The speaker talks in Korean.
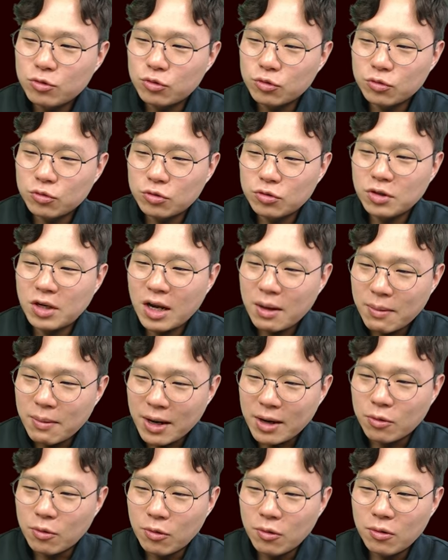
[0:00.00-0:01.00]
둥글게
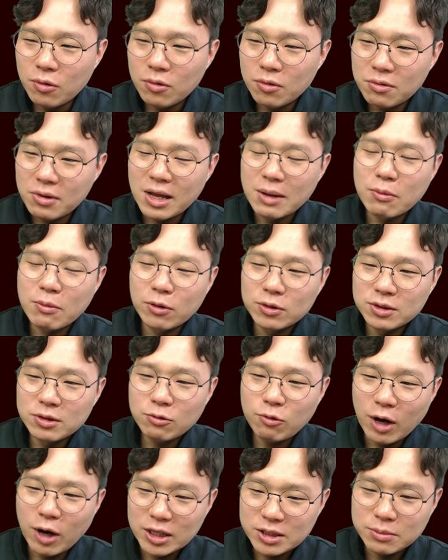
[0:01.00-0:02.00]
말고
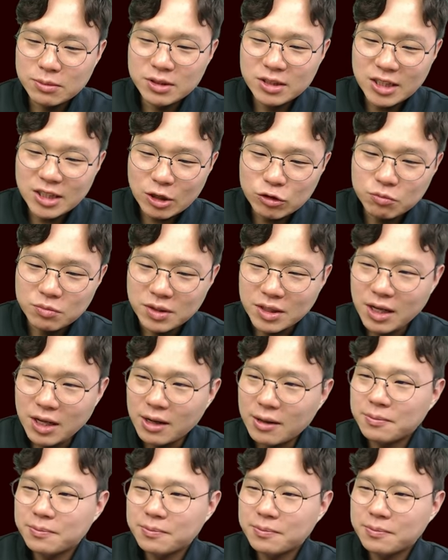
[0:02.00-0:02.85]
레몬은 과즙을 짜줍니다.